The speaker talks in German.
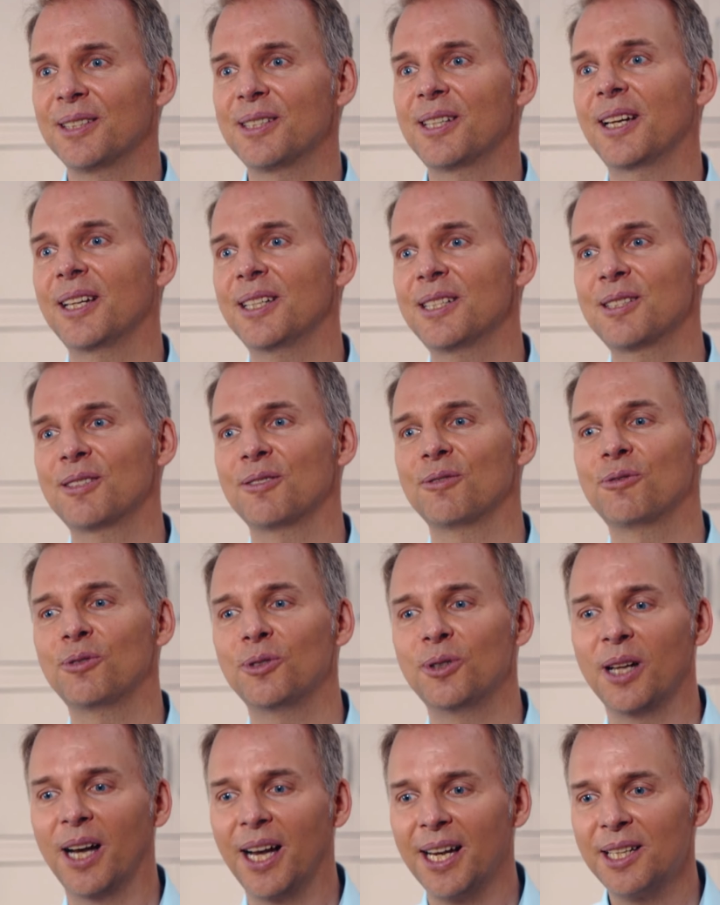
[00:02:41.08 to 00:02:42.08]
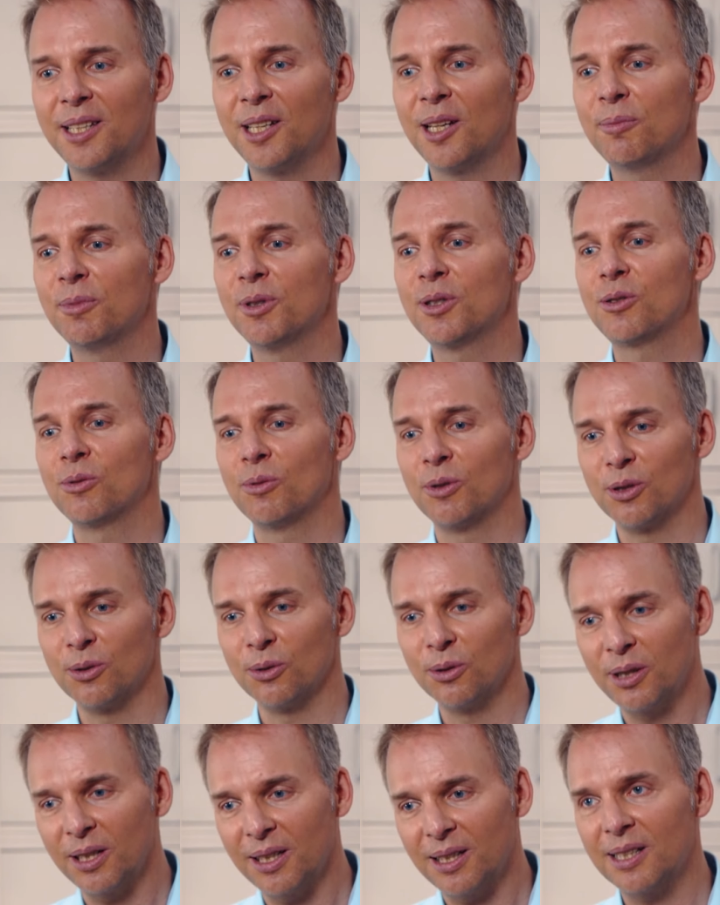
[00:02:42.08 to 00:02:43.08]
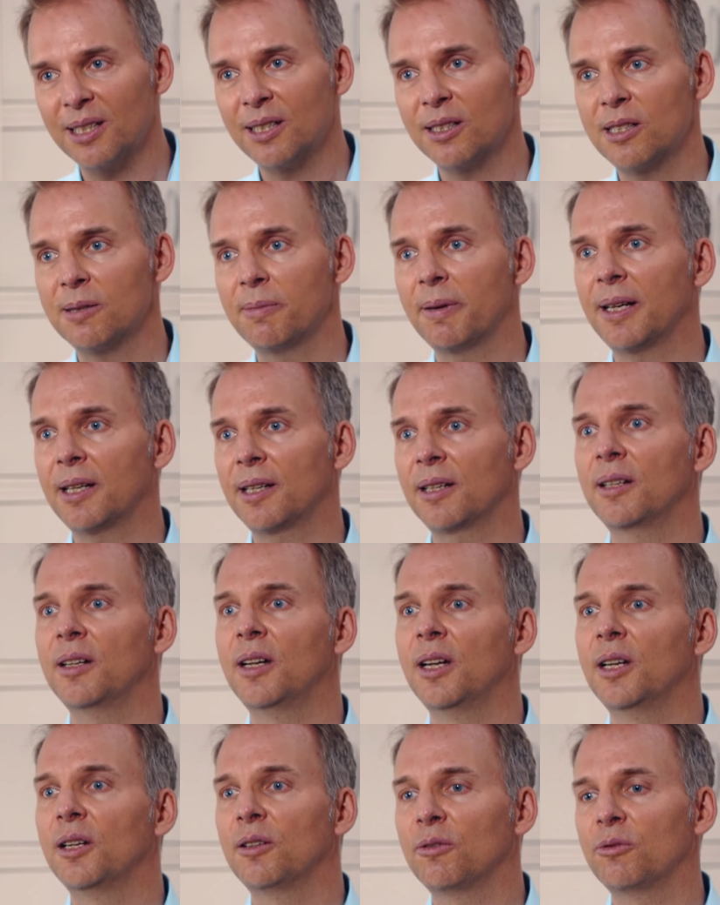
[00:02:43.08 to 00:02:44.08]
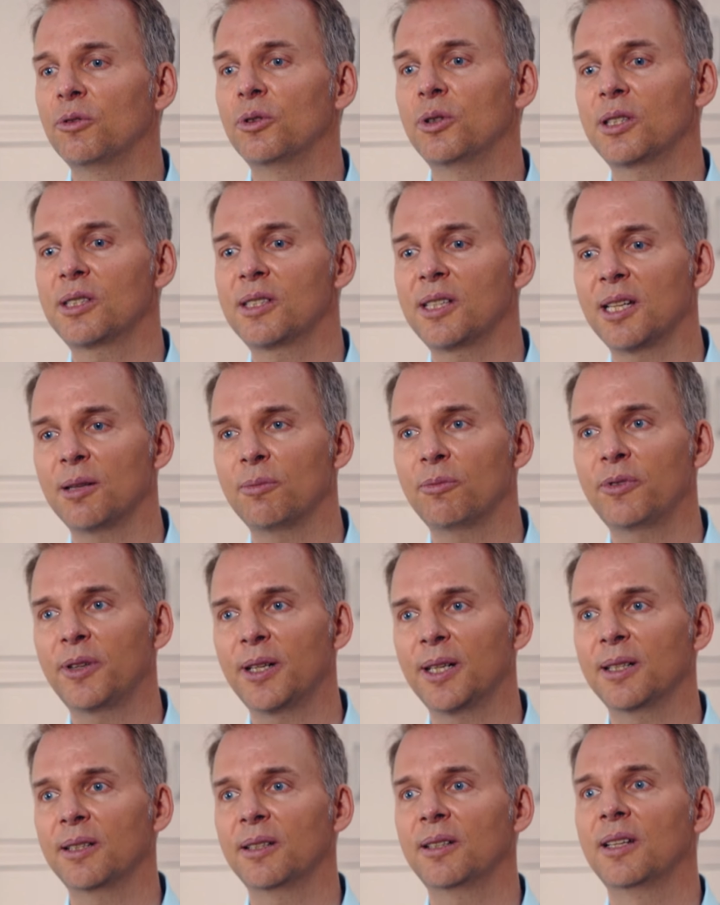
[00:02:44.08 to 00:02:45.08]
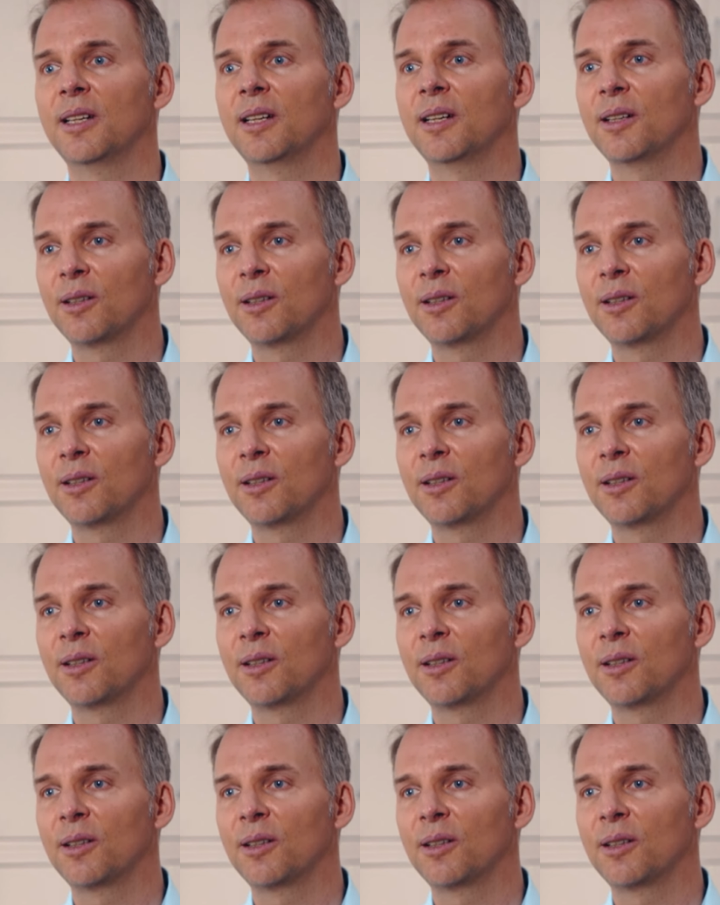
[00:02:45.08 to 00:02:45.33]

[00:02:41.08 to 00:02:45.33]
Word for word: Das heißt, für die Einnahme zu gesundheitlichen Zwecken würde ich sehr empfehlen,